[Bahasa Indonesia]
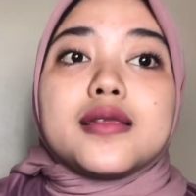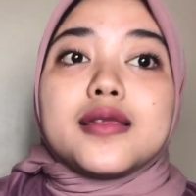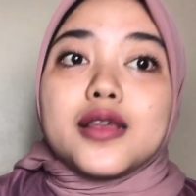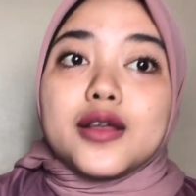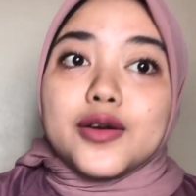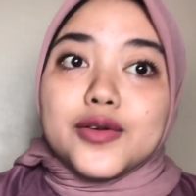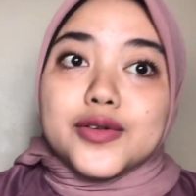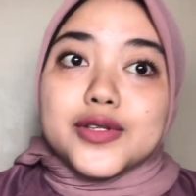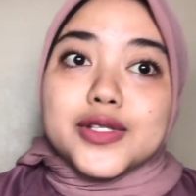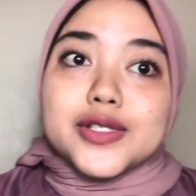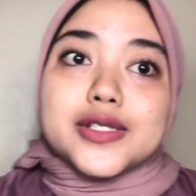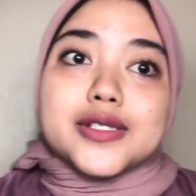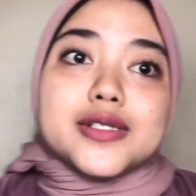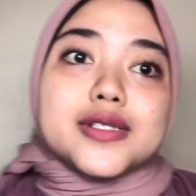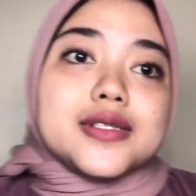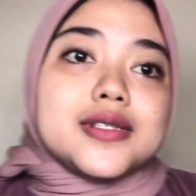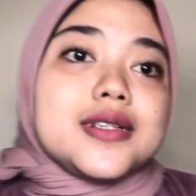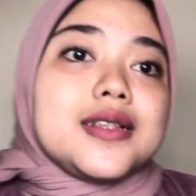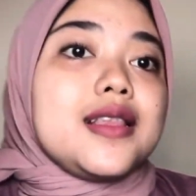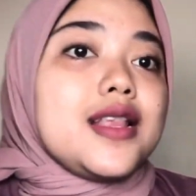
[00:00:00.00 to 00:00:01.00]

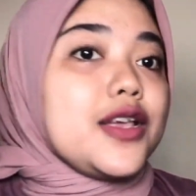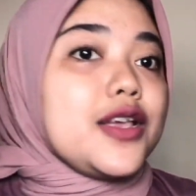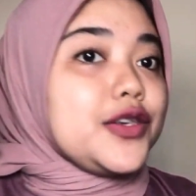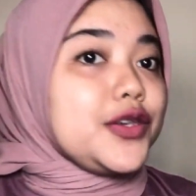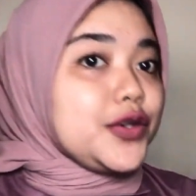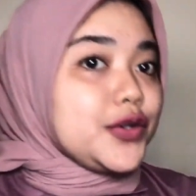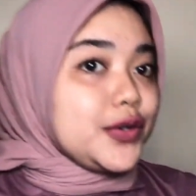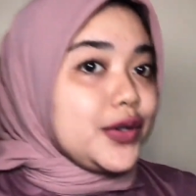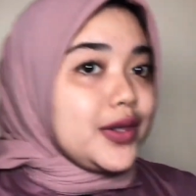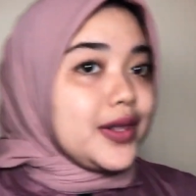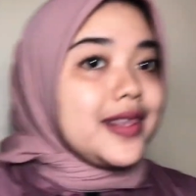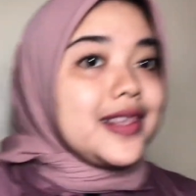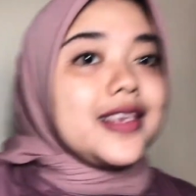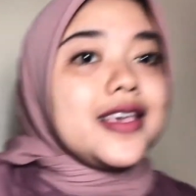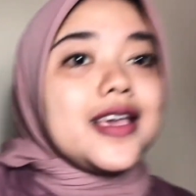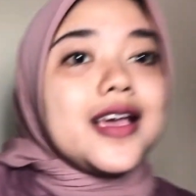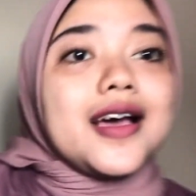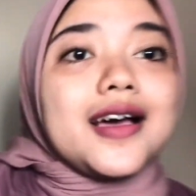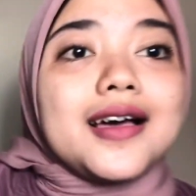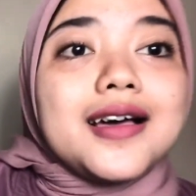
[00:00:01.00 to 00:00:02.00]
terus lanjut
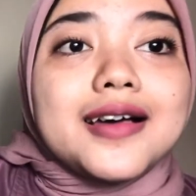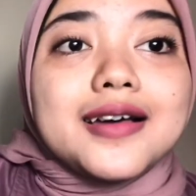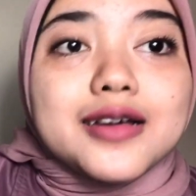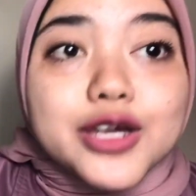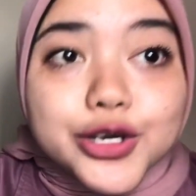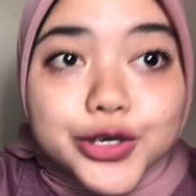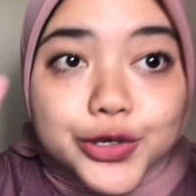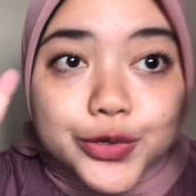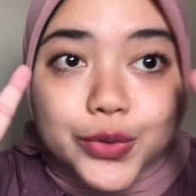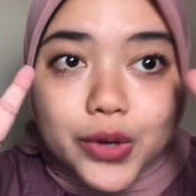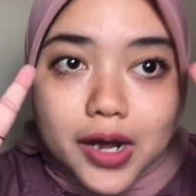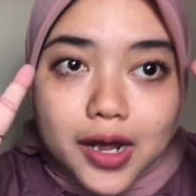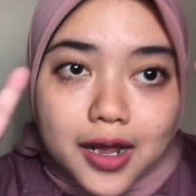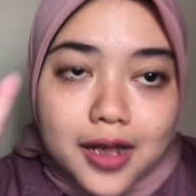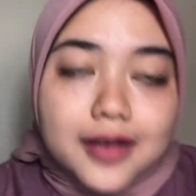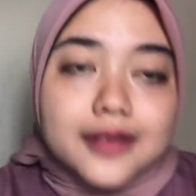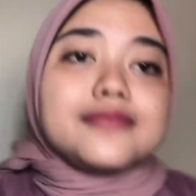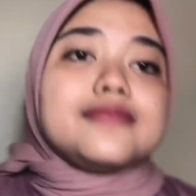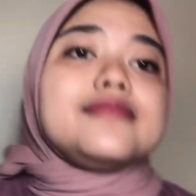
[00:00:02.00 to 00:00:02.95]
yang kedua